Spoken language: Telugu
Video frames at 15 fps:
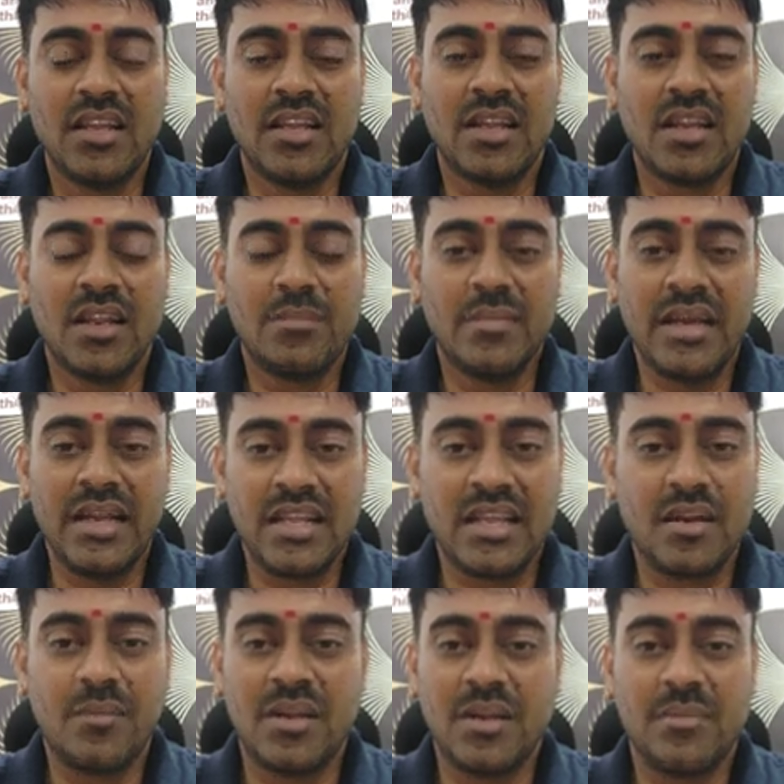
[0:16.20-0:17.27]
ఈ
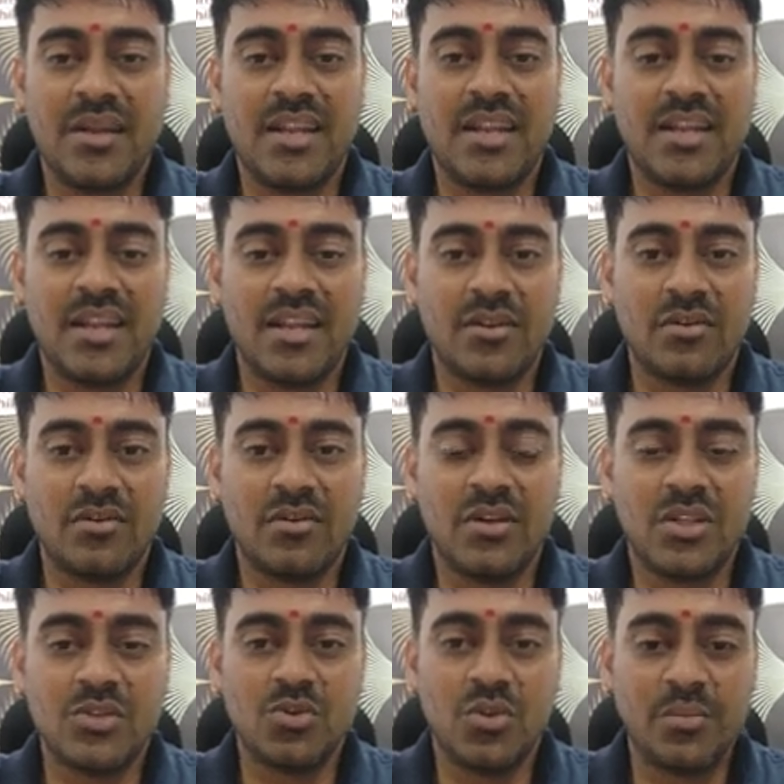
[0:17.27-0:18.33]
మీటింగ్ రమ్మంటే మీటింగ్ రారు
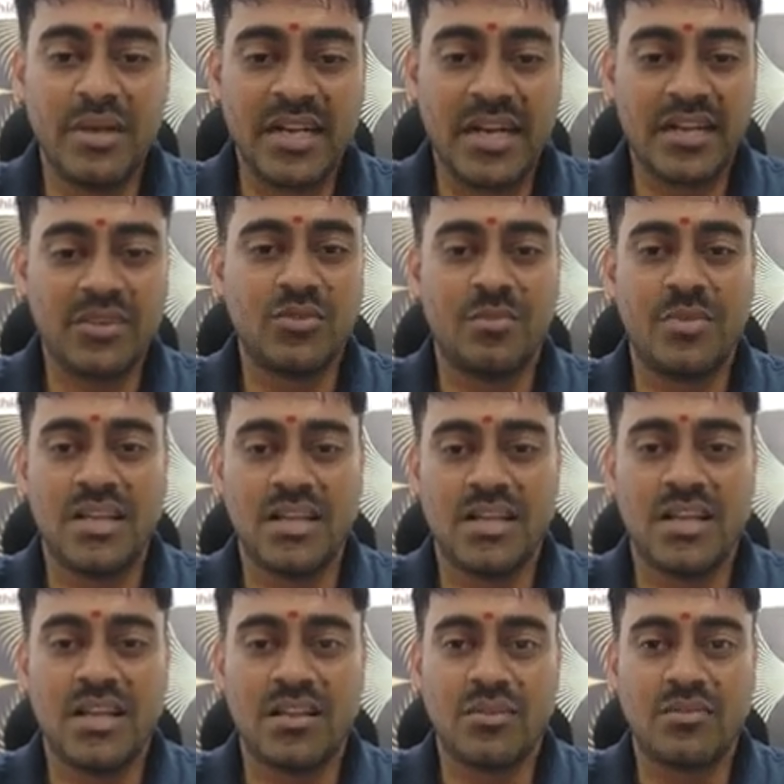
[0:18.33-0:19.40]
ఆ జూమ్ మీటింగ్ అంటే జూమ్
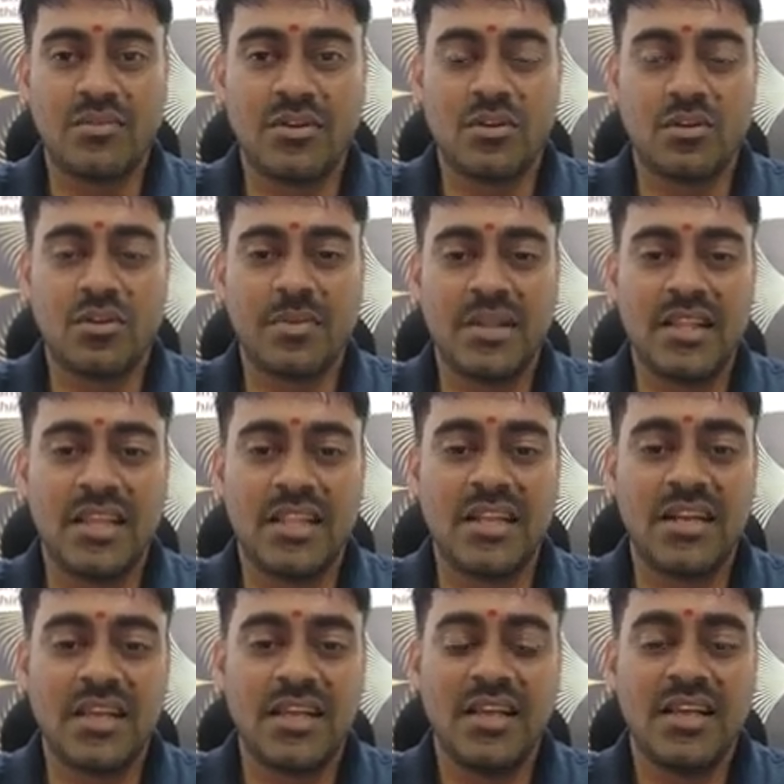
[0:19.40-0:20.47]
మీటింగ్ రారు కొంతమంది
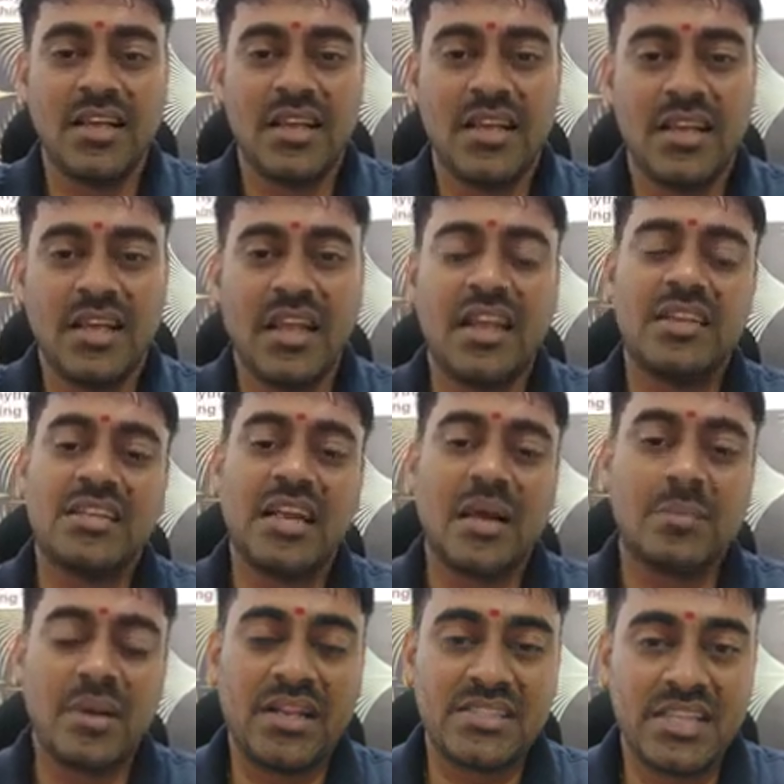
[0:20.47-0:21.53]
ఏంటంటే ఏ
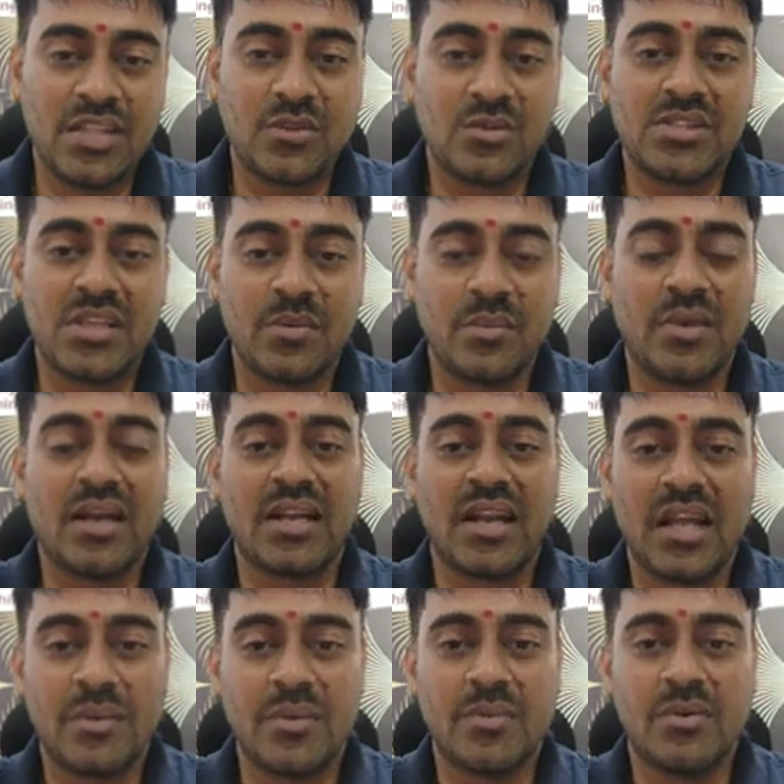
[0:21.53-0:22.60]
నిజంగా అప్లయన్స్ అయితే వస్తాయి మాకు
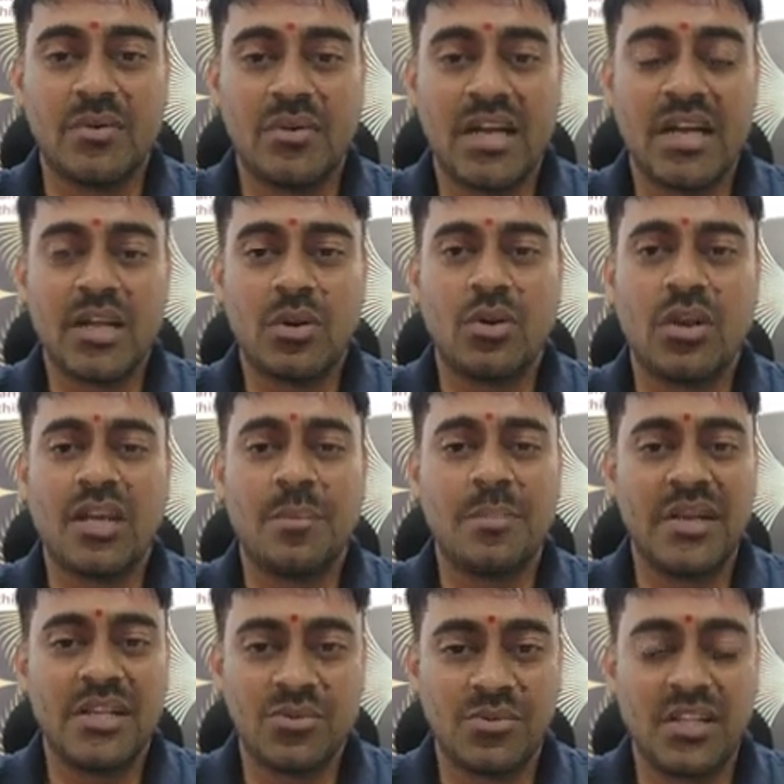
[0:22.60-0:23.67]
రాబేమో అంటే కొన్ని
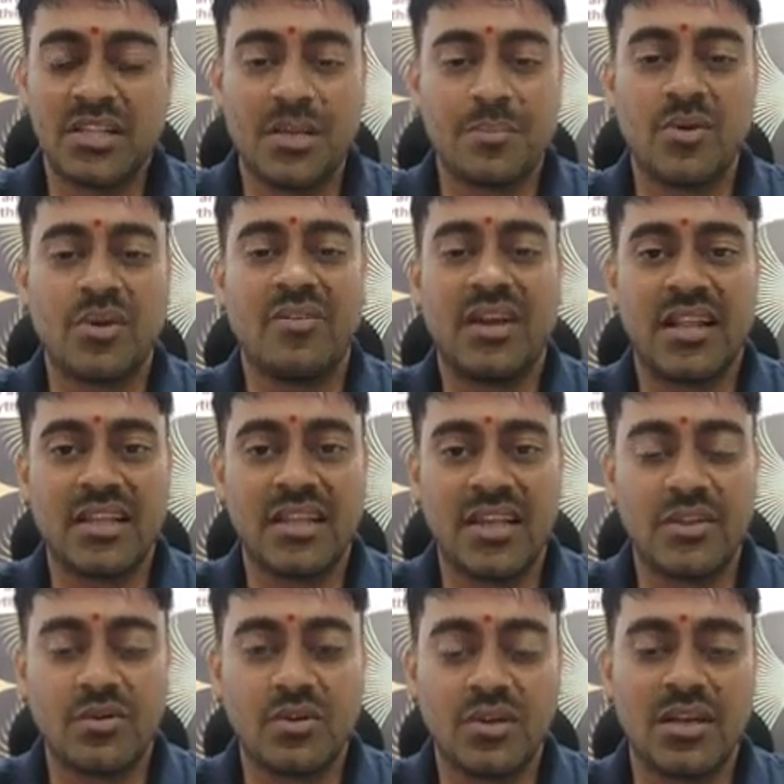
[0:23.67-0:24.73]
కంపెనీస్ ఉన్నాయి తప్పుగా వాళ్ళది
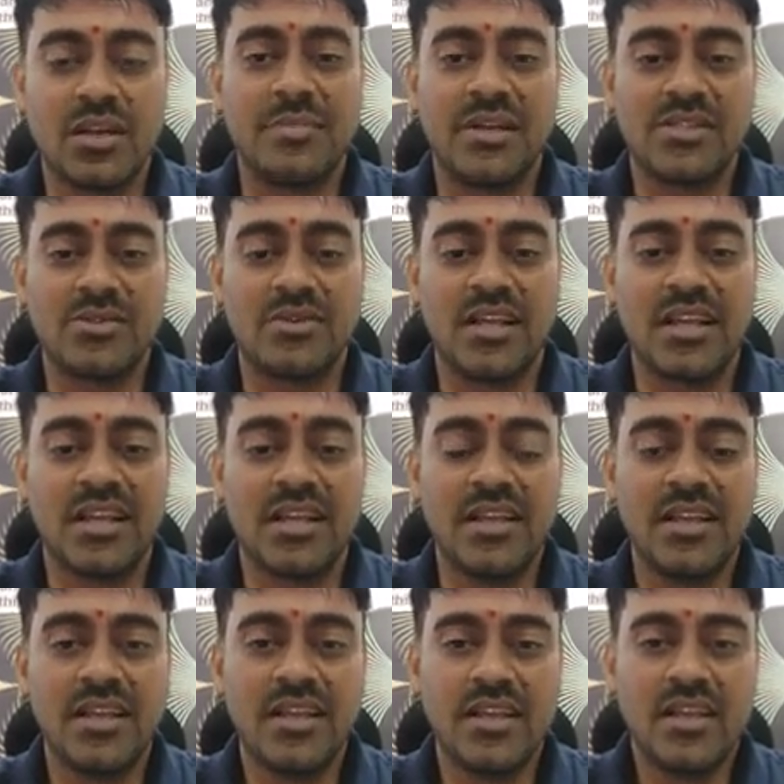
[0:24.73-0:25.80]
కాదు కొన్ని కంపెనీస్ ఉన్నాయి అట్లా
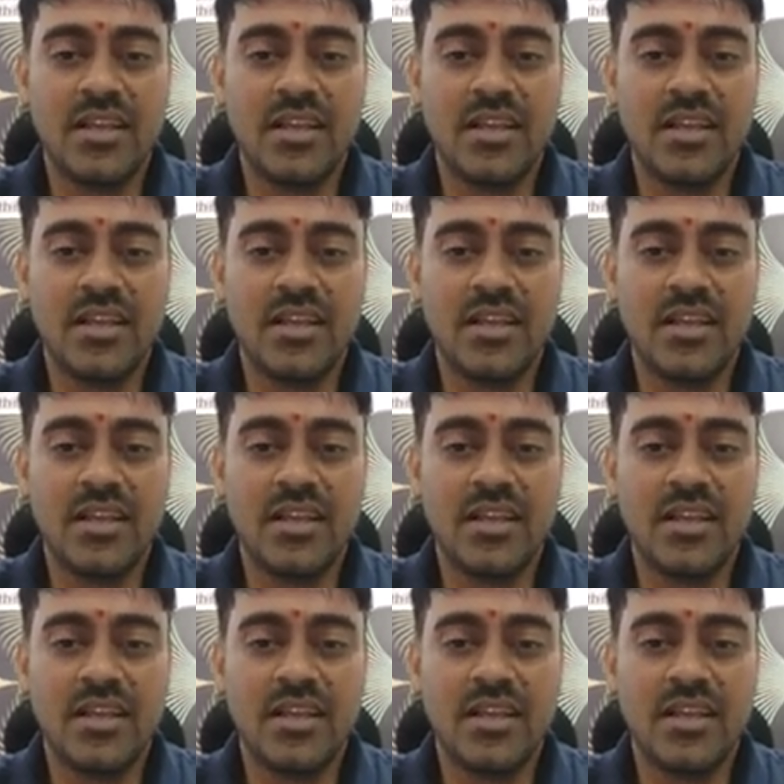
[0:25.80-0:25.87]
